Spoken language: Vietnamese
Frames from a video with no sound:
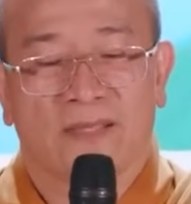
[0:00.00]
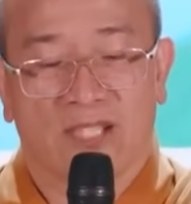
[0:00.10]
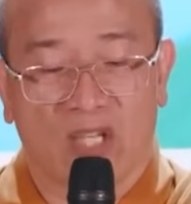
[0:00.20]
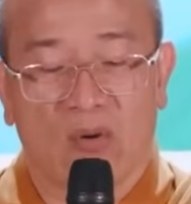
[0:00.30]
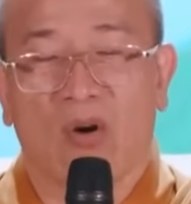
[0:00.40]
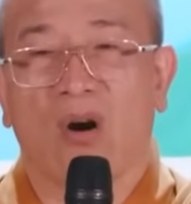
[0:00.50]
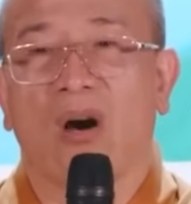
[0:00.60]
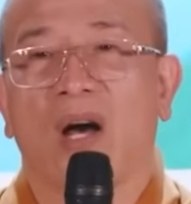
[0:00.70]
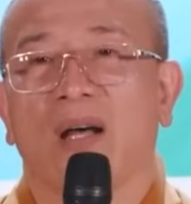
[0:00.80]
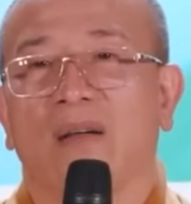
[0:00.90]
giàu
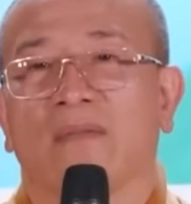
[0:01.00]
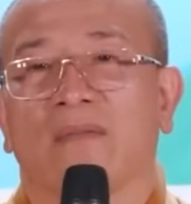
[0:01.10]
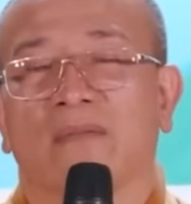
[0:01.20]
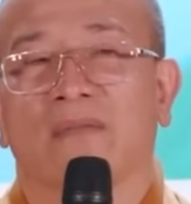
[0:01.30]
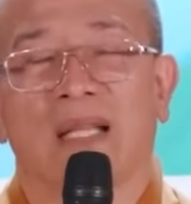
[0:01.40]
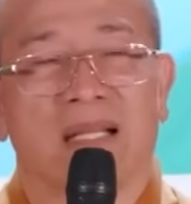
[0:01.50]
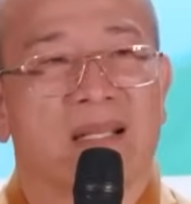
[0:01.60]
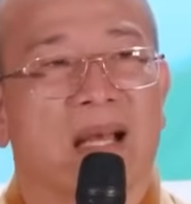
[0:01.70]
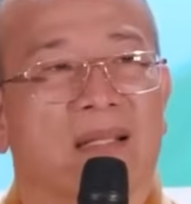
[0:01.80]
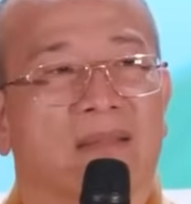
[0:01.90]
có tài
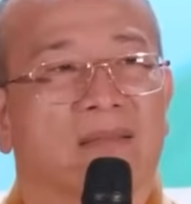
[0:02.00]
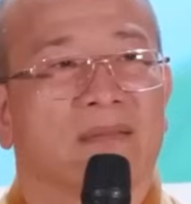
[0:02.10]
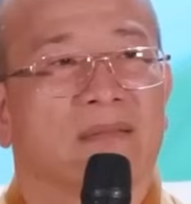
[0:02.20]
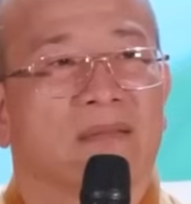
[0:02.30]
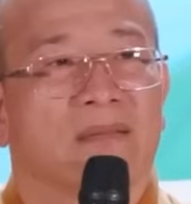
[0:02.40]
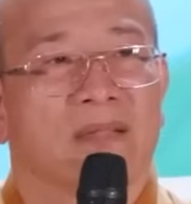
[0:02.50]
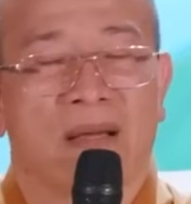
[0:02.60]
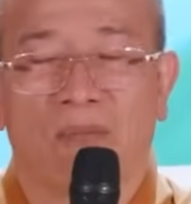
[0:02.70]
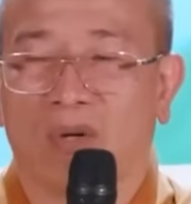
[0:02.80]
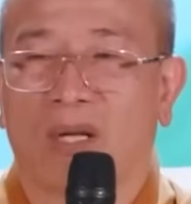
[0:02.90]
sản
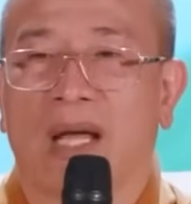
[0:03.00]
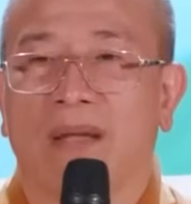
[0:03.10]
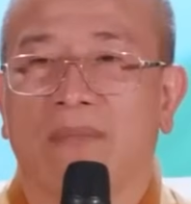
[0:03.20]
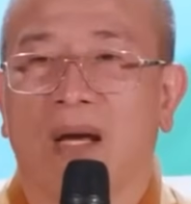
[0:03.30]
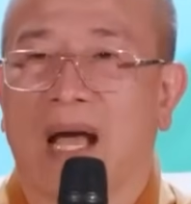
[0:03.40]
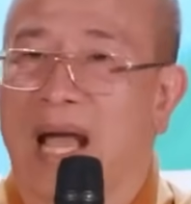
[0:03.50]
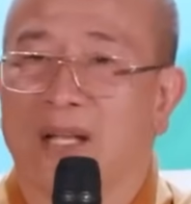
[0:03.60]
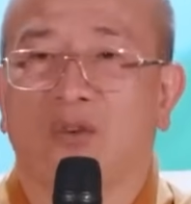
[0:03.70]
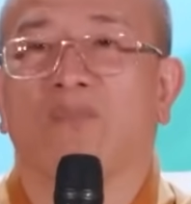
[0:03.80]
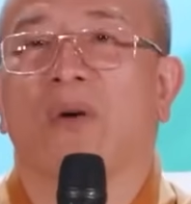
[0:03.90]
là một cái mà
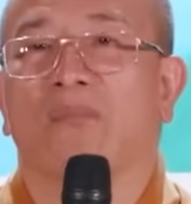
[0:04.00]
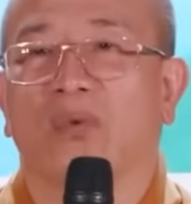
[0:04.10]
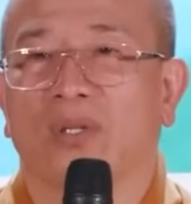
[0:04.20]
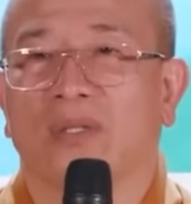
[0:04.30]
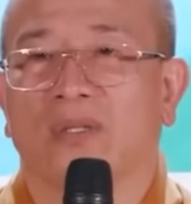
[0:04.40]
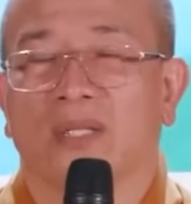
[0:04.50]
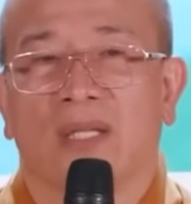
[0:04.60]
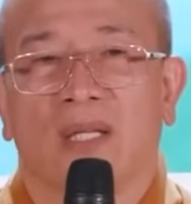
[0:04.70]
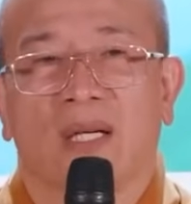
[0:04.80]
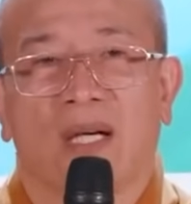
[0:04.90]
ai cũng mong muốn,
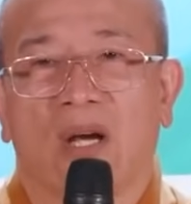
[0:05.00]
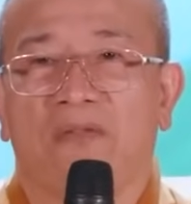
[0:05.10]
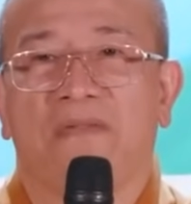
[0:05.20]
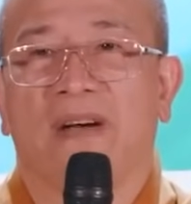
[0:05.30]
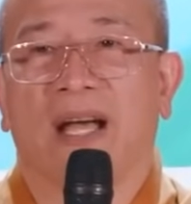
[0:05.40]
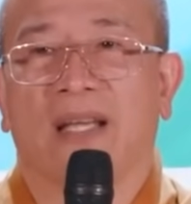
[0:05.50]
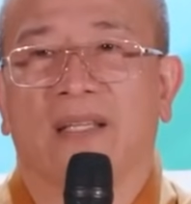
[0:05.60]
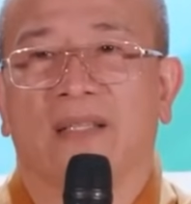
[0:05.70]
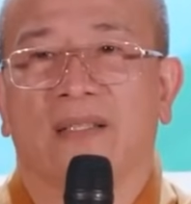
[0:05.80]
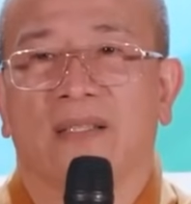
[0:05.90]
không phải
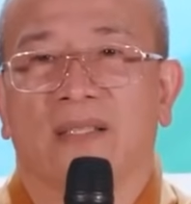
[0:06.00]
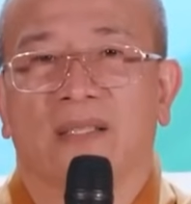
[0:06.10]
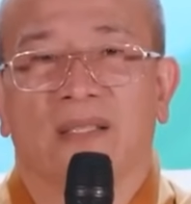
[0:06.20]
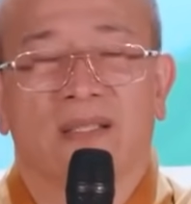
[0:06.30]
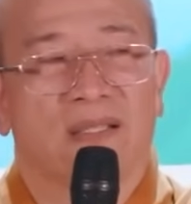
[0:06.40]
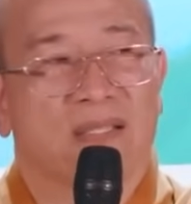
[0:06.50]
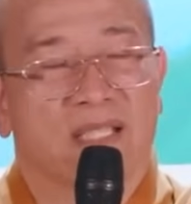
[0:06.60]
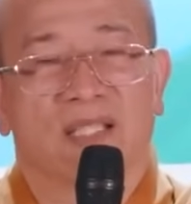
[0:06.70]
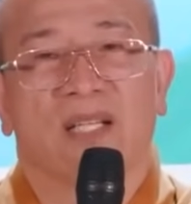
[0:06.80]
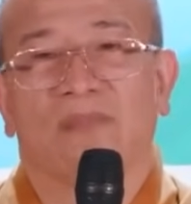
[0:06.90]

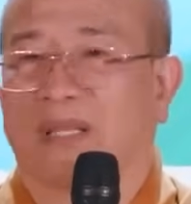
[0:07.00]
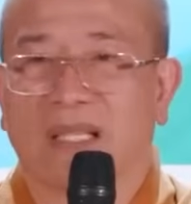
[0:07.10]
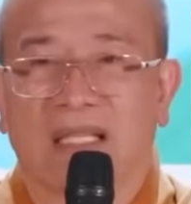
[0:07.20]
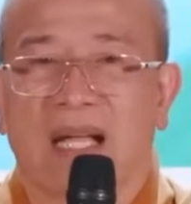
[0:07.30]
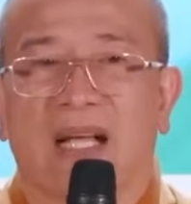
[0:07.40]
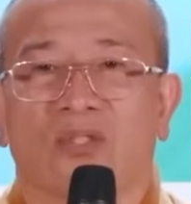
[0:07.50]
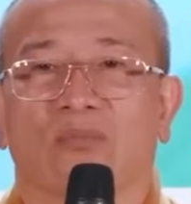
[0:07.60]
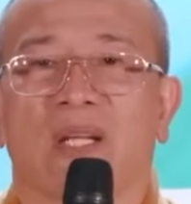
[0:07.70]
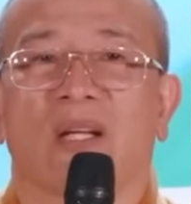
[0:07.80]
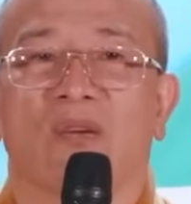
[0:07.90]
nữ giới mà tất cả
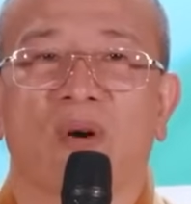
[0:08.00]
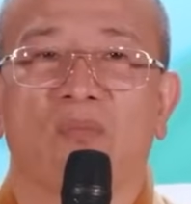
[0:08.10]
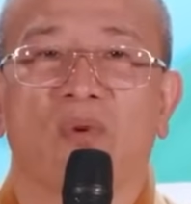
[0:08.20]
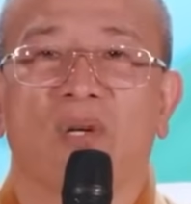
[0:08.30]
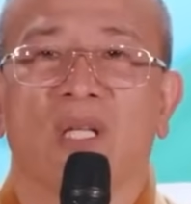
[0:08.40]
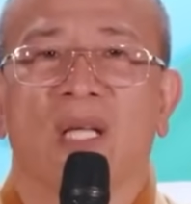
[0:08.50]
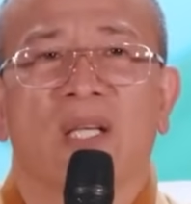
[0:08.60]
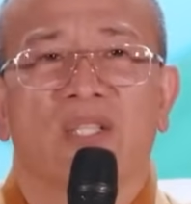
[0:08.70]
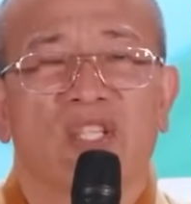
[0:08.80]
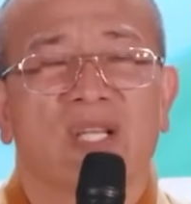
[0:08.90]
chúng ta đều mong muốn.
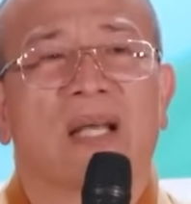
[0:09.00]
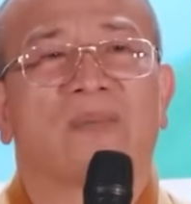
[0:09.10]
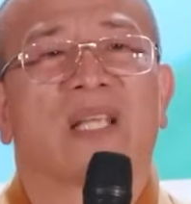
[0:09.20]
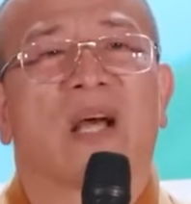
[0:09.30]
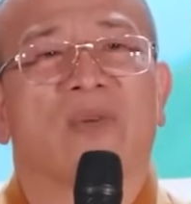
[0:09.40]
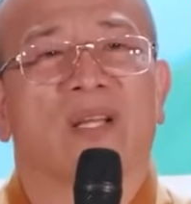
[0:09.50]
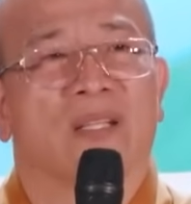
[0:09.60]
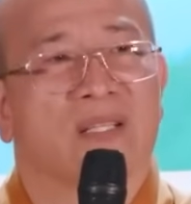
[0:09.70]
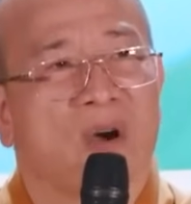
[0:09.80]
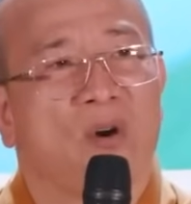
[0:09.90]
Nhưng làm sao để
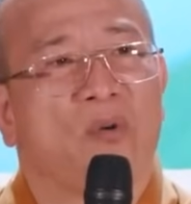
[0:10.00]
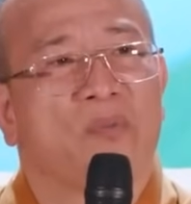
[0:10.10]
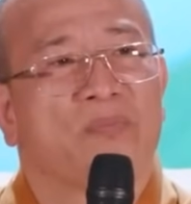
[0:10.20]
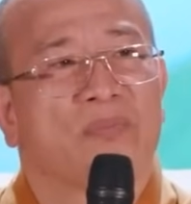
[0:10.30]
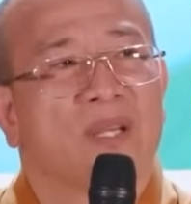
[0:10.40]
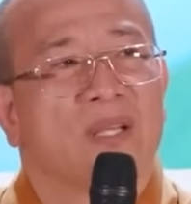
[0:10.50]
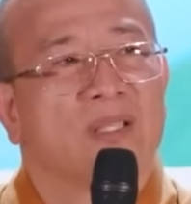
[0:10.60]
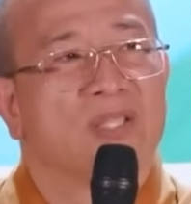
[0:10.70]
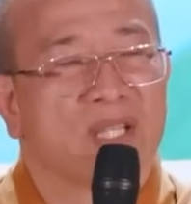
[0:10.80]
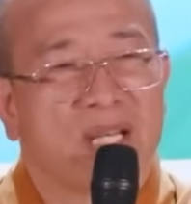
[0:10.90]
được giàu?
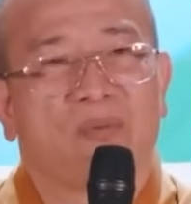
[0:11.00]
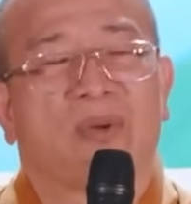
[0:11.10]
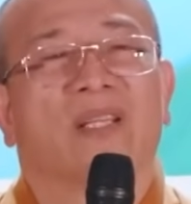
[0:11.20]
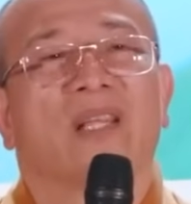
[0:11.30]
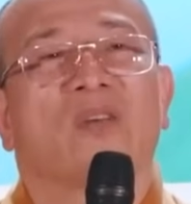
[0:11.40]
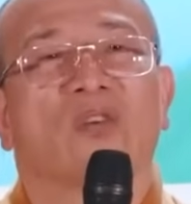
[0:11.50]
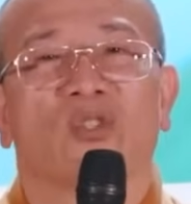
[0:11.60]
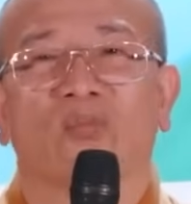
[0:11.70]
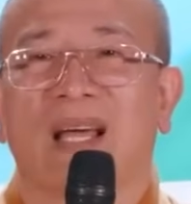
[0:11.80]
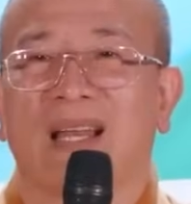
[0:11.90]
Trường Đại học Kinh tế của
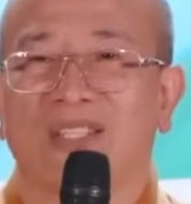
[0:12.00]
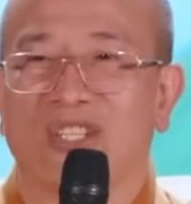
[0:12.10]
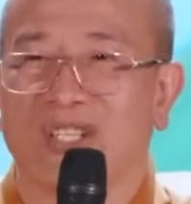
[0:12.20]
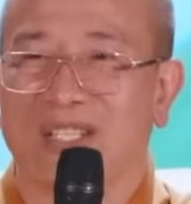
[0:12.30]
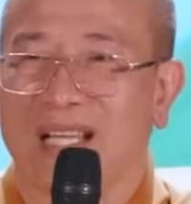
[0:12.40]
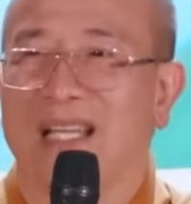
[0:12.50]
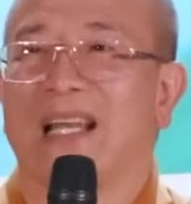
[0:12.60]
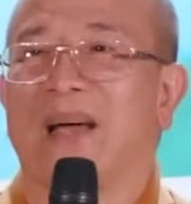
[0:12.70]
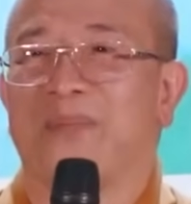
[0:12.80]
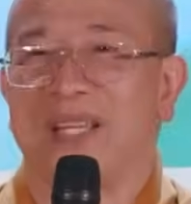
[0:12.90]
chúng ta là trường dạy
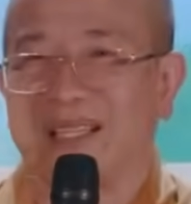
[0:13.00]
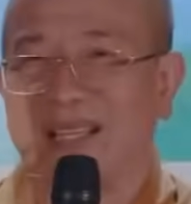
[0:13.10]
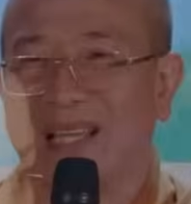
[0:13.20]
làm kinh